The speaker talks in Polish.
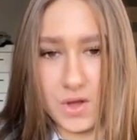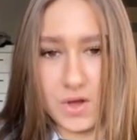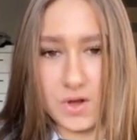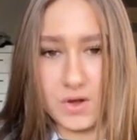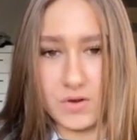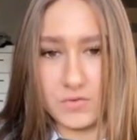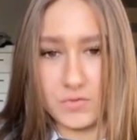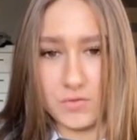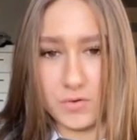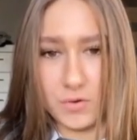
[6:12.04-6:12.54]

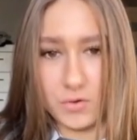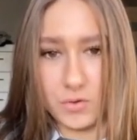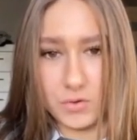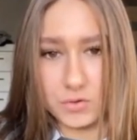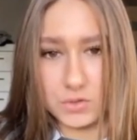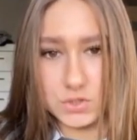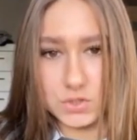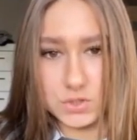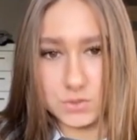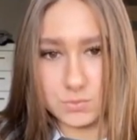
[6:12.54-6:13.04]

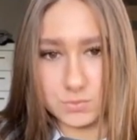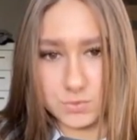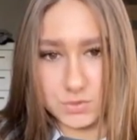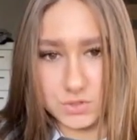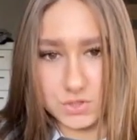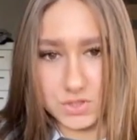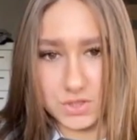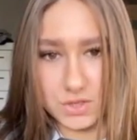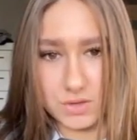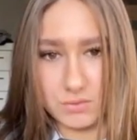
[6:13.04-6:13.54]
Wolnością
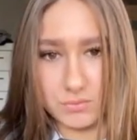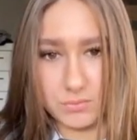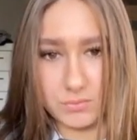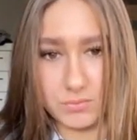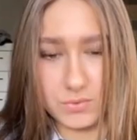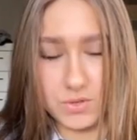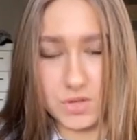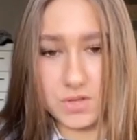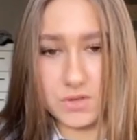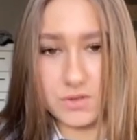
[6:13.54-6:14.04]
żyje
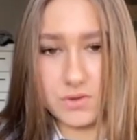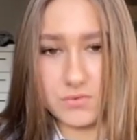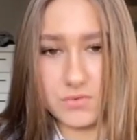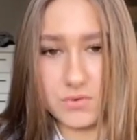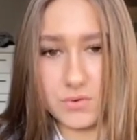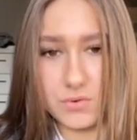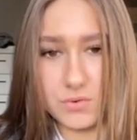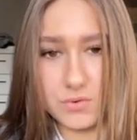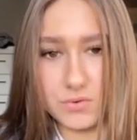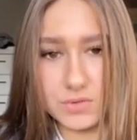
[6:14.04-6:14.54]
i do
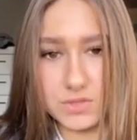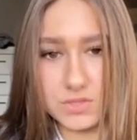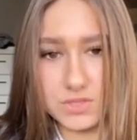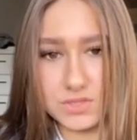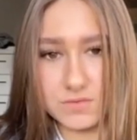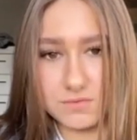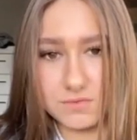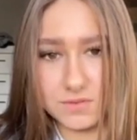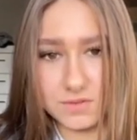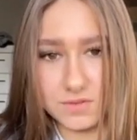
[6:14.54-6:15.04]
wolności
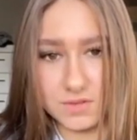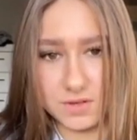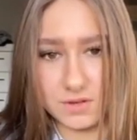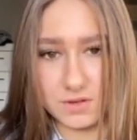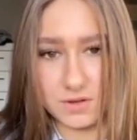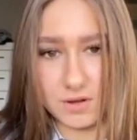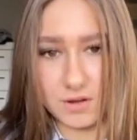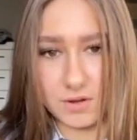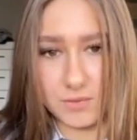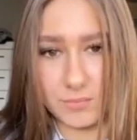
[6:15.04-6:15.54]

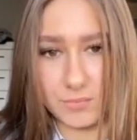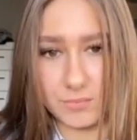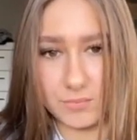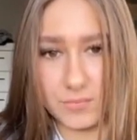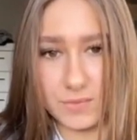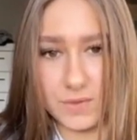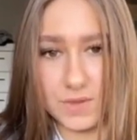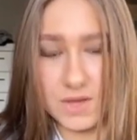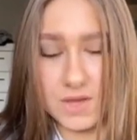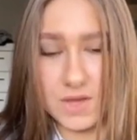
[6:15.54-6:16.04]
wzdycha.
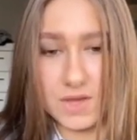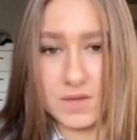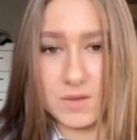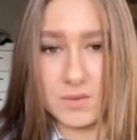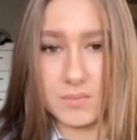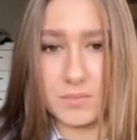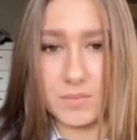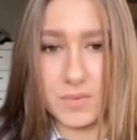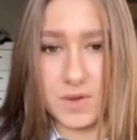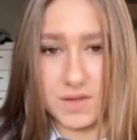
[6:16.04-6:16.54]

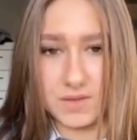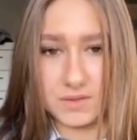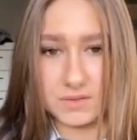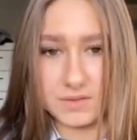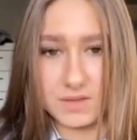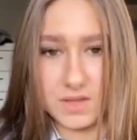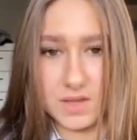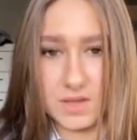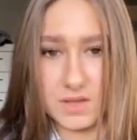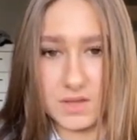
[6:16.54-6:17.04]
Bez
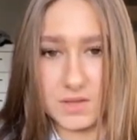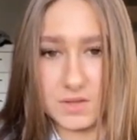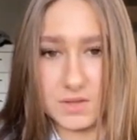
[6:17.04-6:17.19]
niej